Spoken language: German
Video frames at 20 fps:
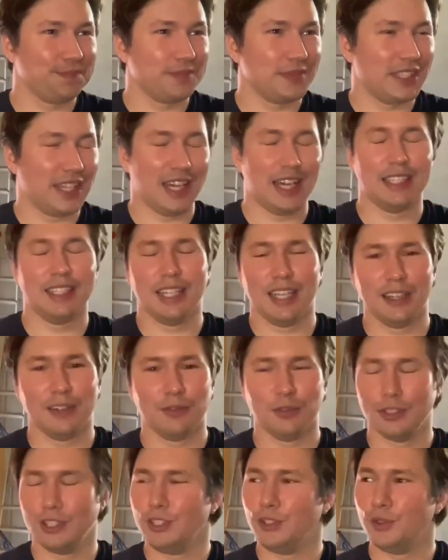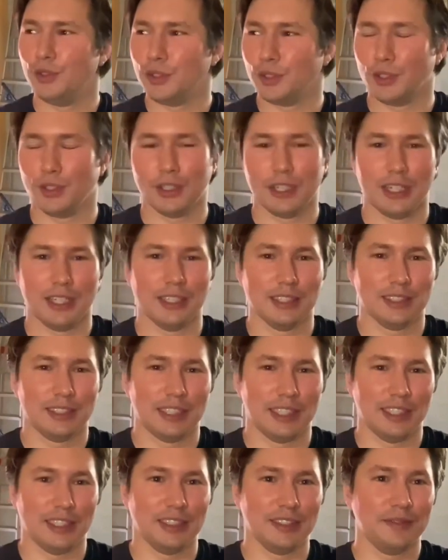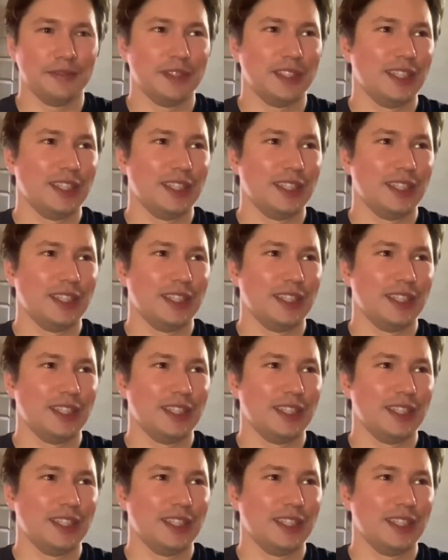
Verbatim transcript: der hat irgendwo den Öldruck angezeigt.